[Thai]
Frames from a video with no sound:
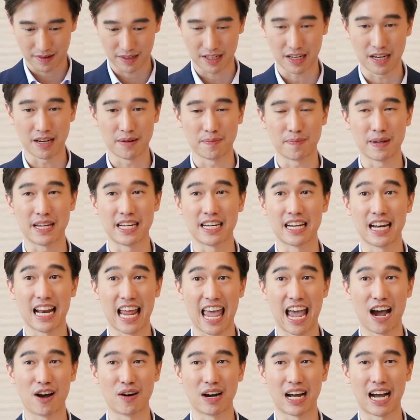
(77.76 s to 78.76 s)
สิ้นปีที่
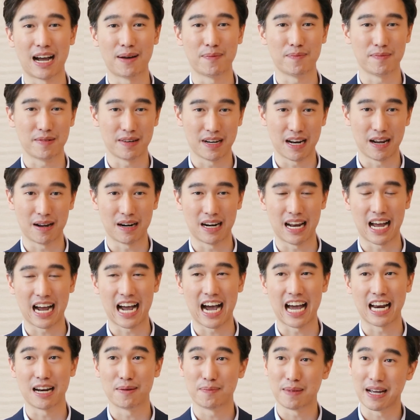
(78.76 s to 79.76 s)
แล้วนะครับรา
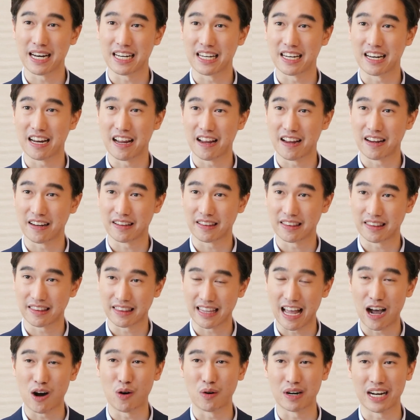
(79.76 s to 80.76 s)
คาน้ำมัน
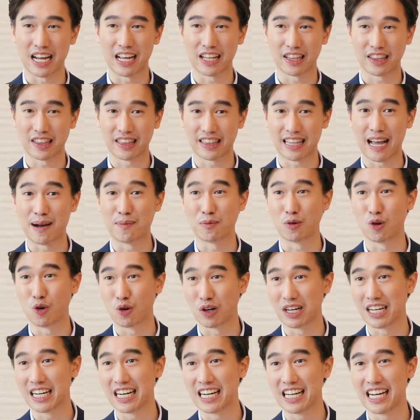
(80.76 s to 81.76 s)
เตาเนี่ยต่ำล
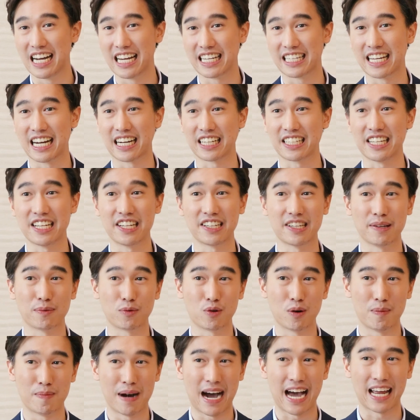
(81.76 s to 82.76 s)
งเรื่อยๆ จาก
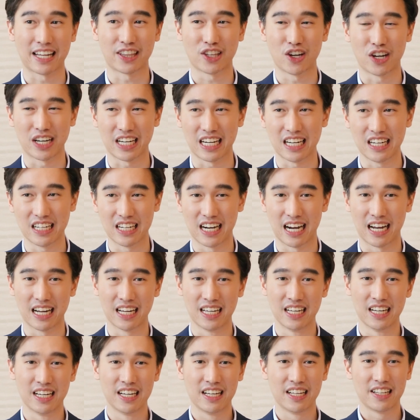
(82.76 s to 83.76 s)
20 กว่าบาท ตอนนี้เหลือ
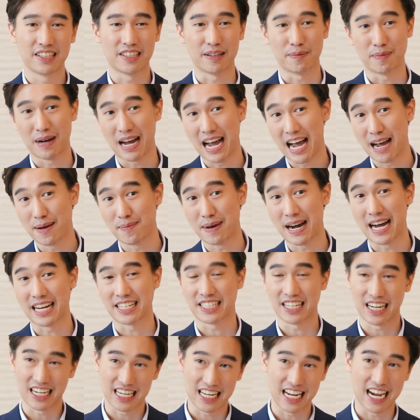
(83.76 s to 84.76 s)
15 บาท
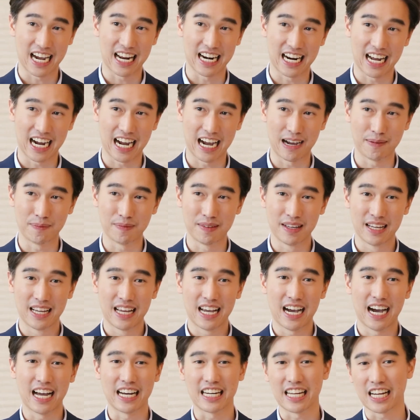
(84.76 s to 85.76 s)
เฉลี่ยนะครับ
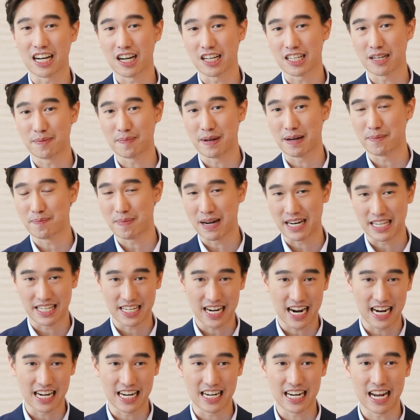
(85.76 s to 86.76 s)
อันนี้ก็จะเป็นปัจ
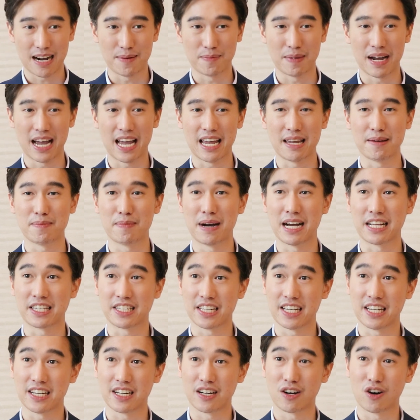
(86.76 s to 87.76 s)
จัยที่ทำให้มา
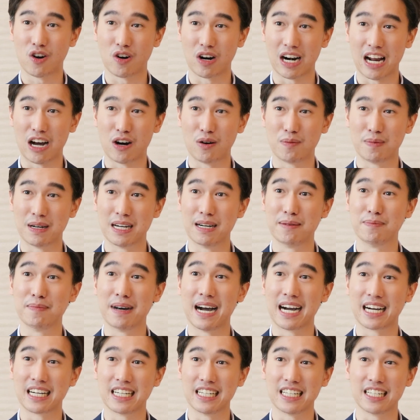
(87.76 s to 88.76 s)
จิ้นของเราเพิ่ม
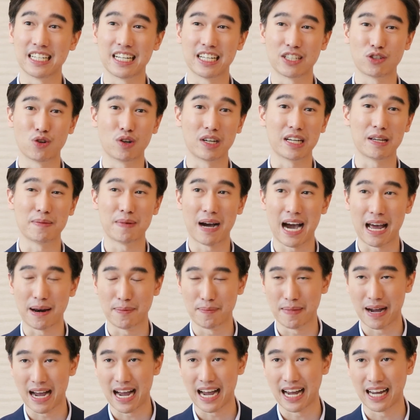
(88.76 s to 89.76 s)
มากขึ้นในช่วงที่ผ่าน
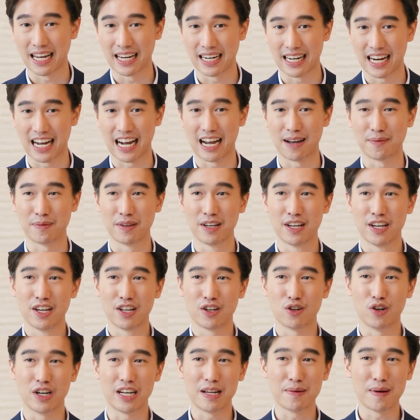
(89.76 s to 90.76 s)
มานะครับ
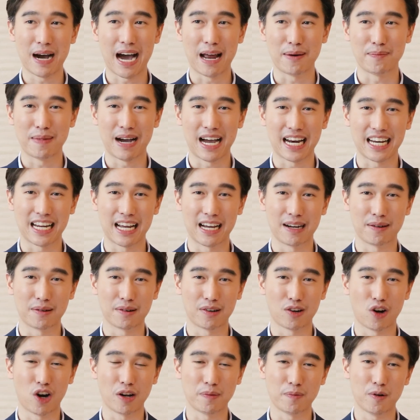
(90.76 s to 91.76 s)
โดยที่ผ่านมาเนี่ย
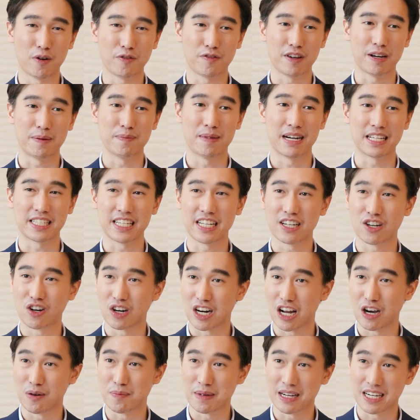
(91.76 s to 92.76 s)
Gross Profit Margin ข
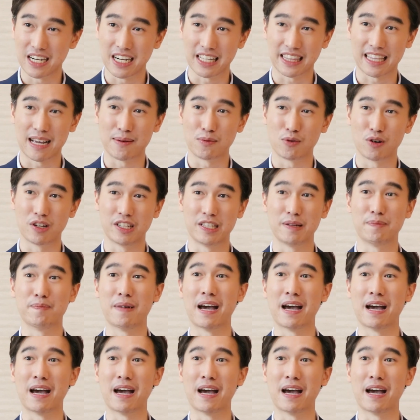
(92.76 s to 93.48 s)
องเราไม่เคยต่ำกว่า